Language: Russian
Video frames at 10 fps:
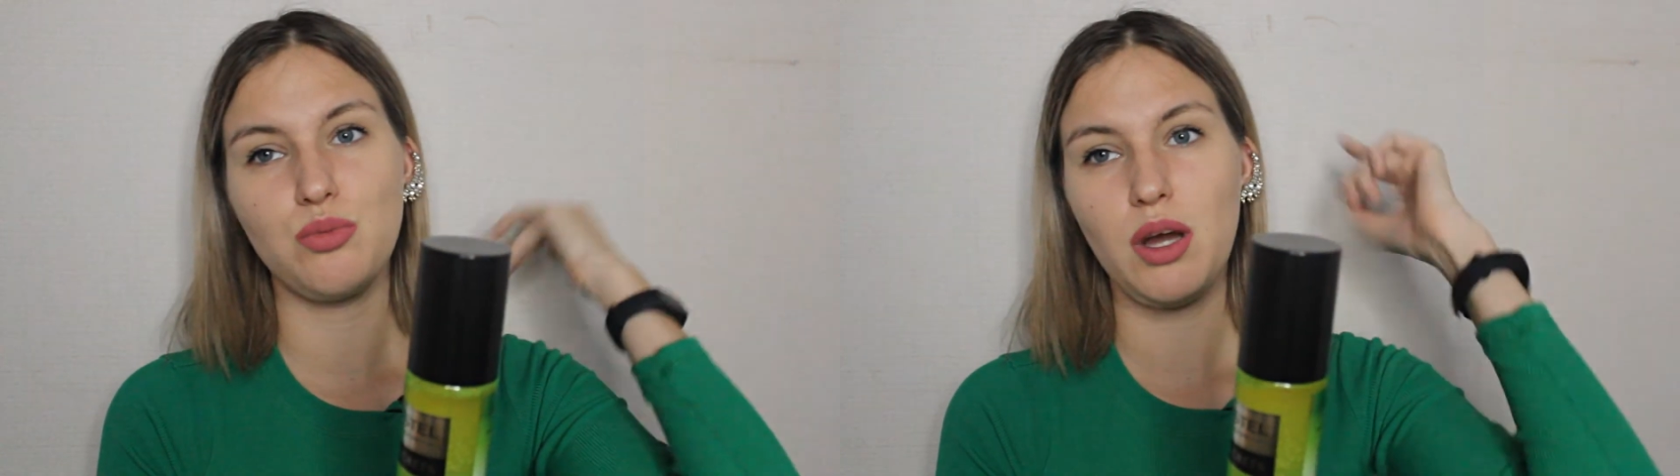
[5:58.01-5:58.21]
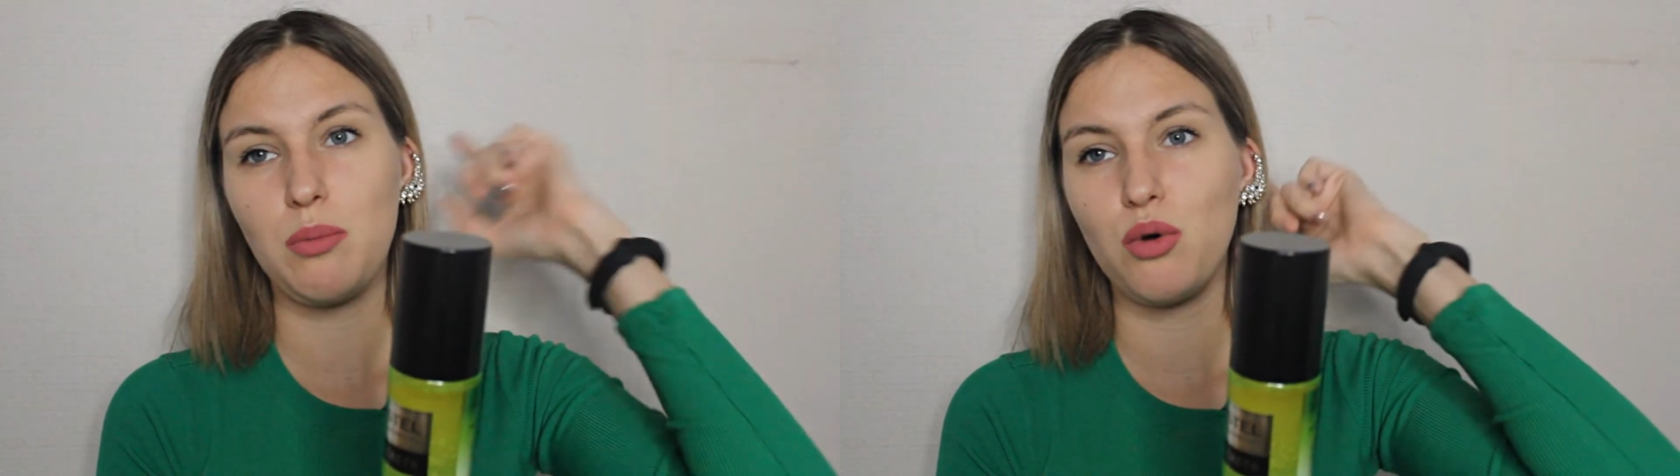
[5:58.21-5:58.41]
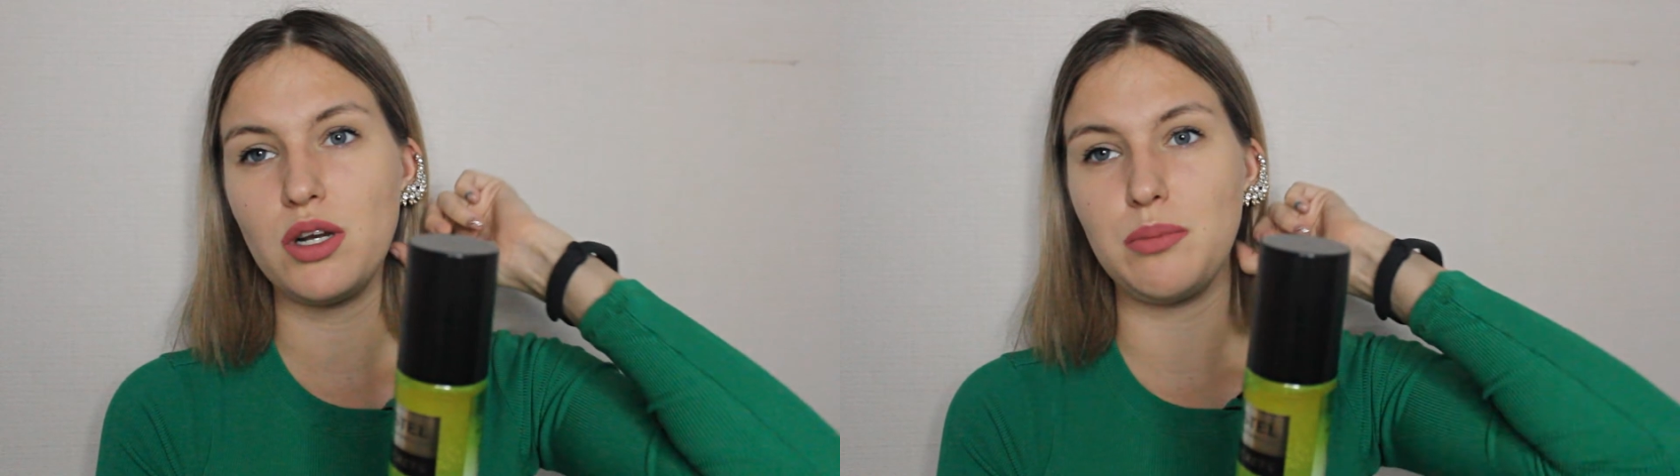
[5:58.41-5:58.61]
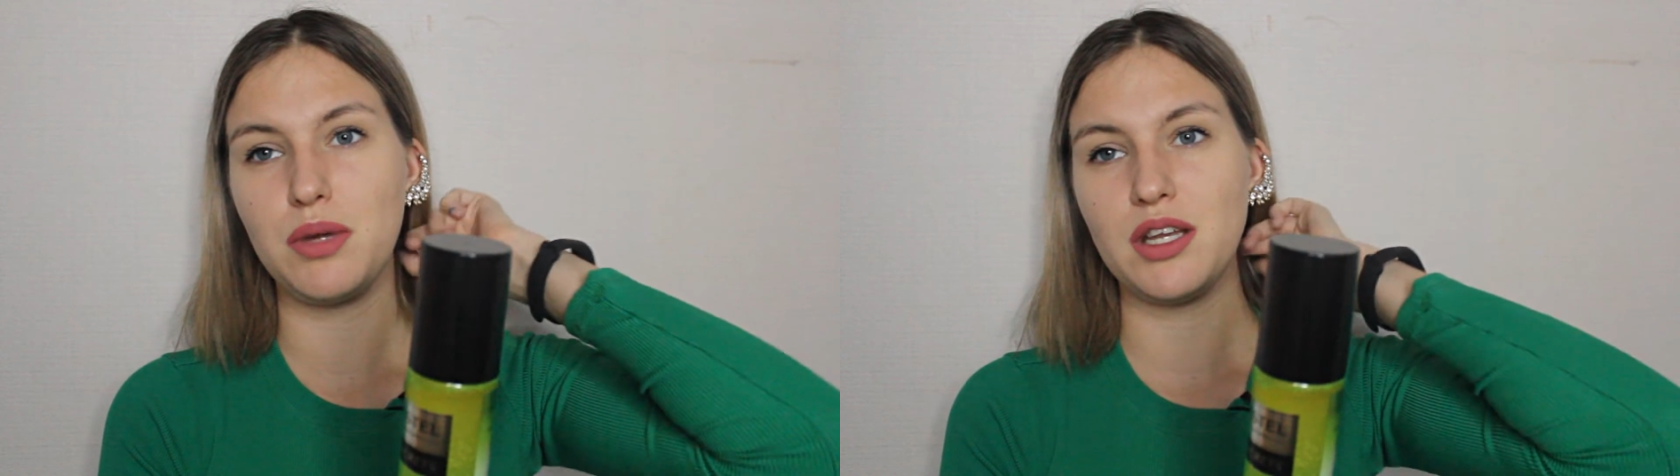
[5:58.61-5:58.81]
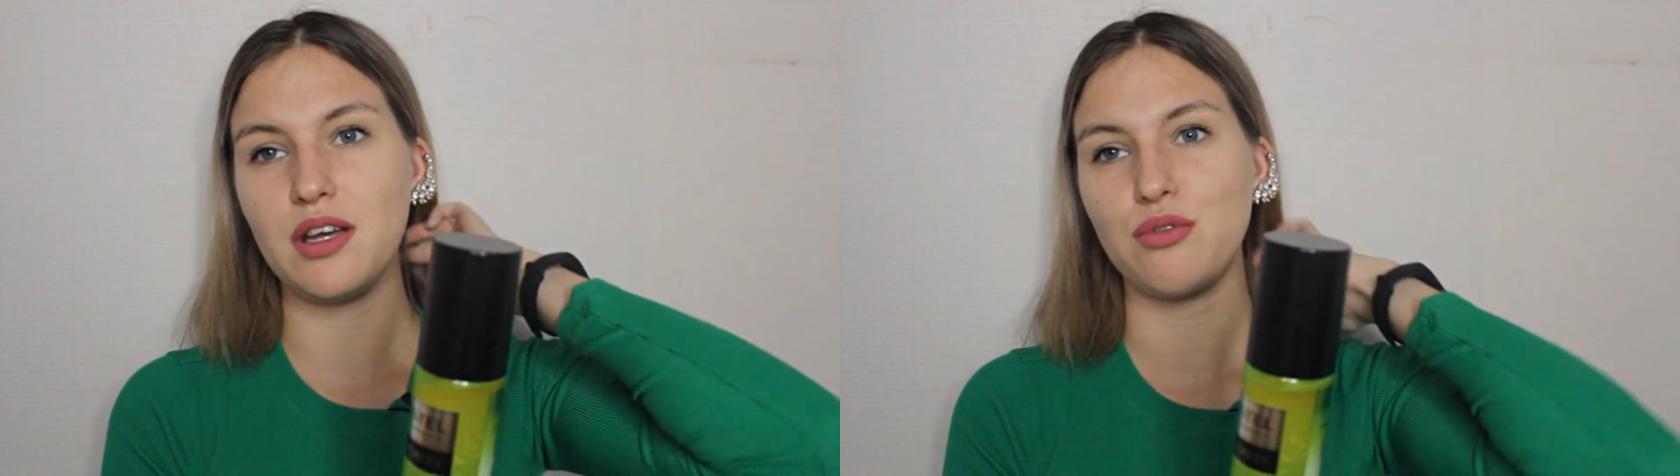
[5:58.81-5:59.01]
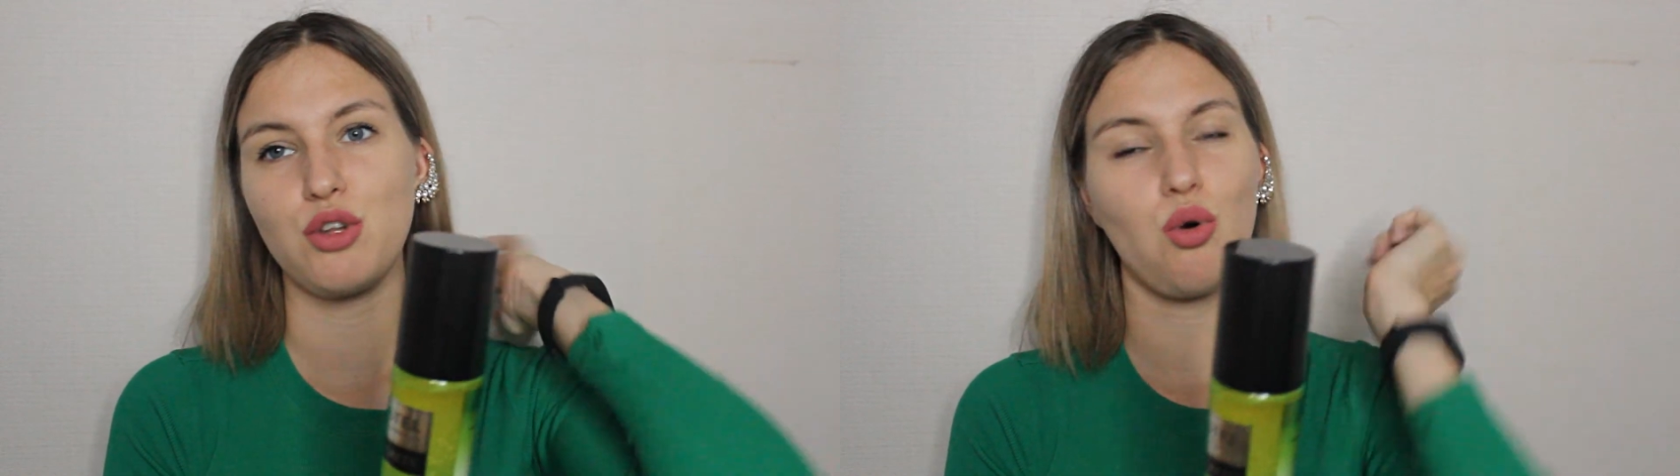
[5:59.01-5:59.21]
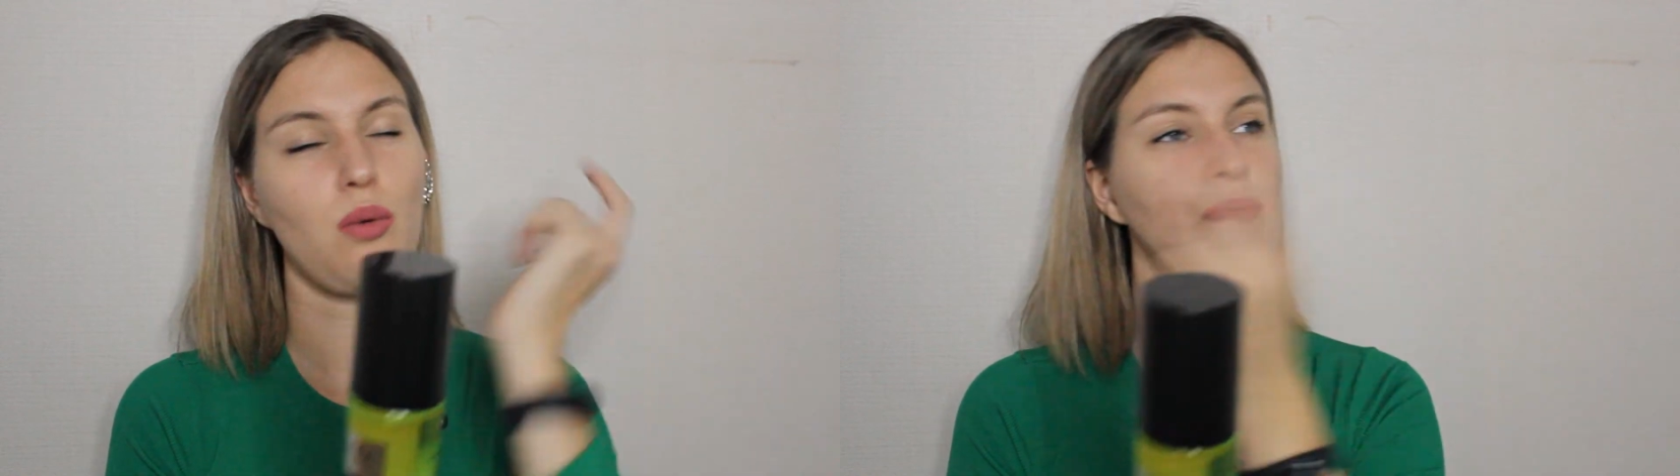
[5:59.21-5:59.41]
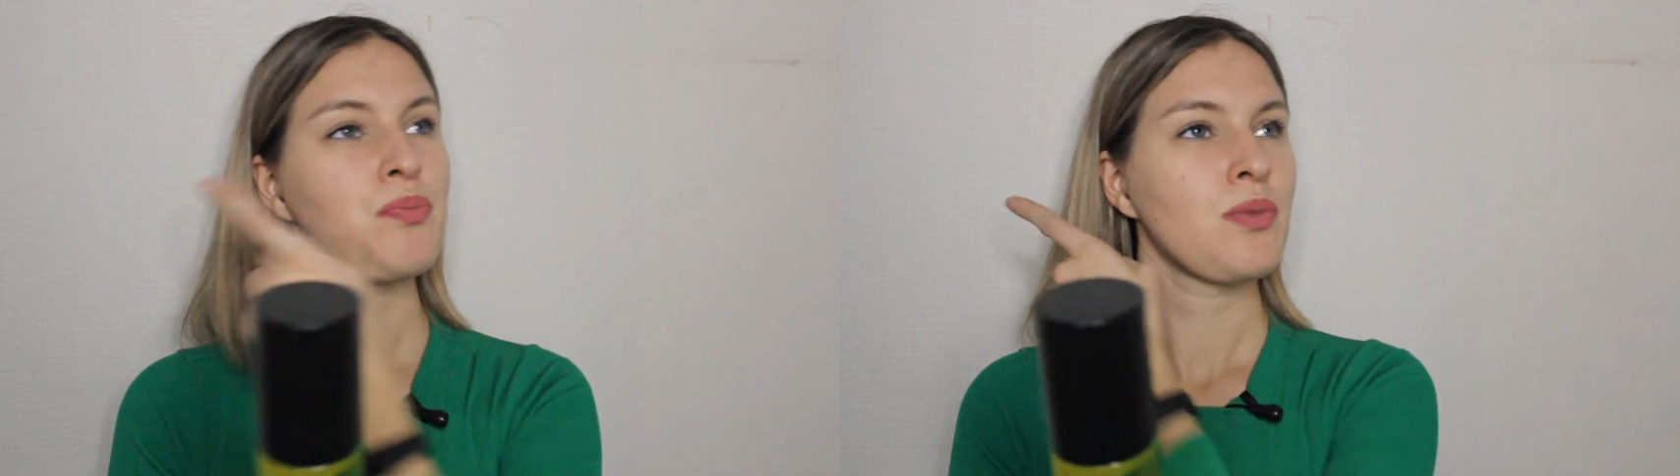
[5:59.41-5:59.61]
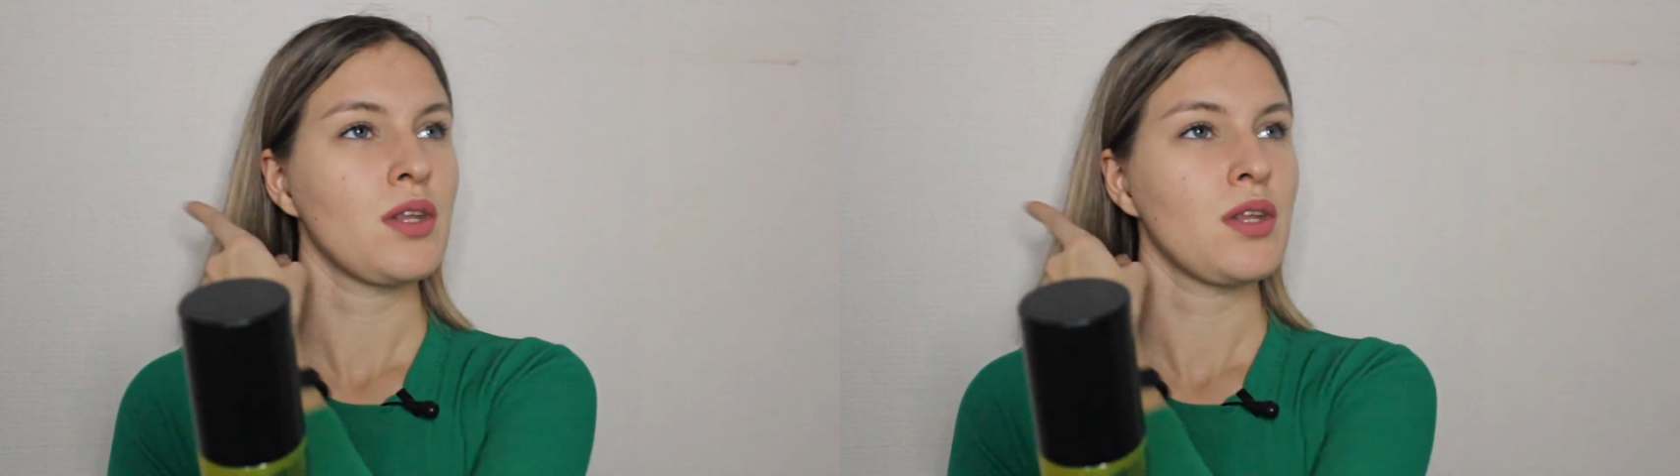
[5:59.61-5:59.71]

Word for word: меня более-менее в таком